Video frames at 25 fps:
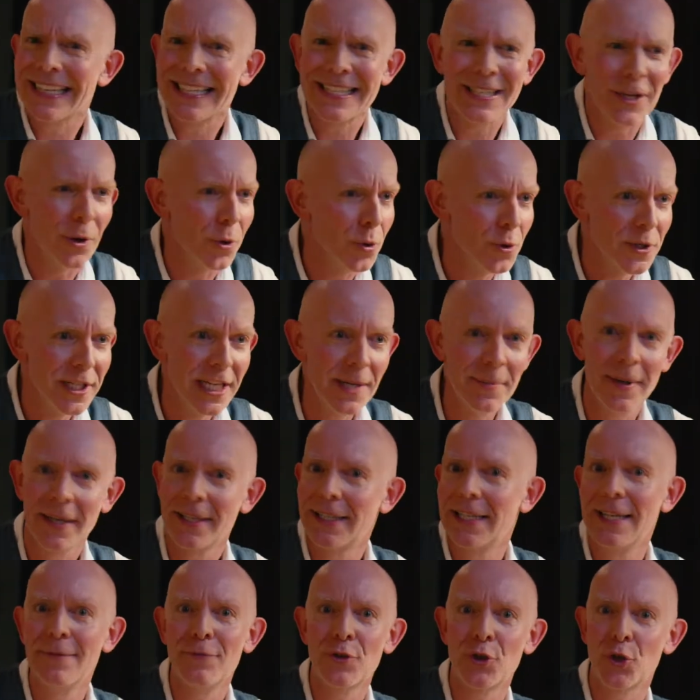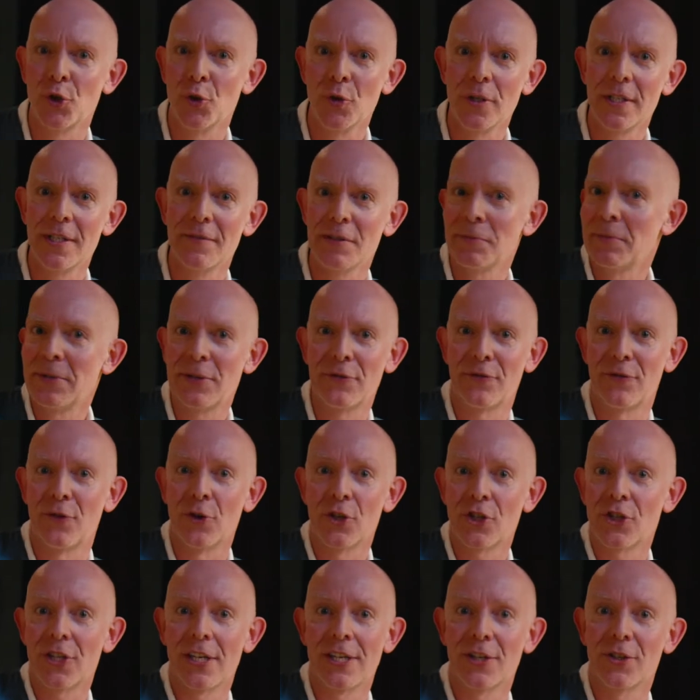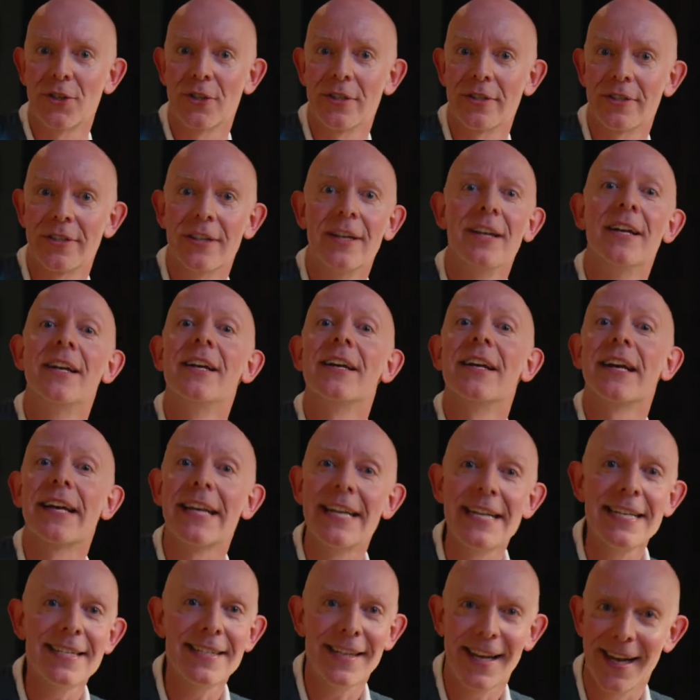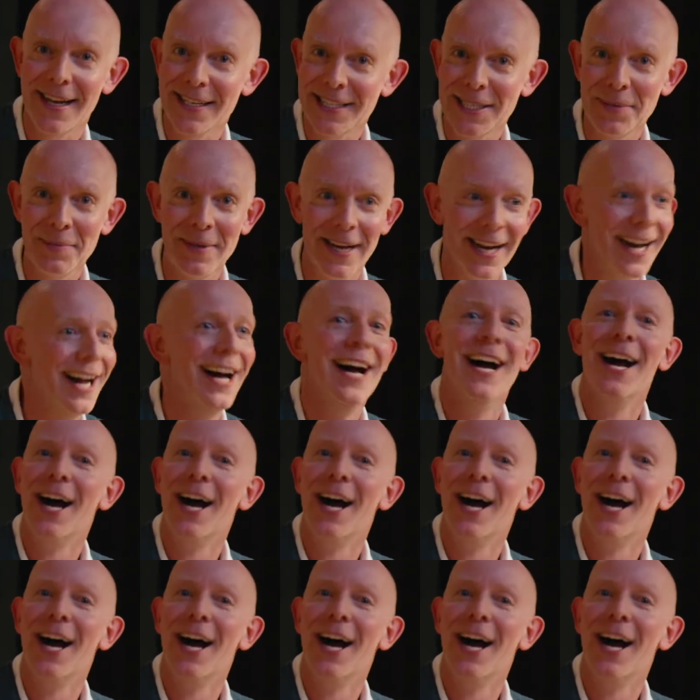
Das ultimativ Schönste, was man sich vorstellen konnte, Ries-Kasimir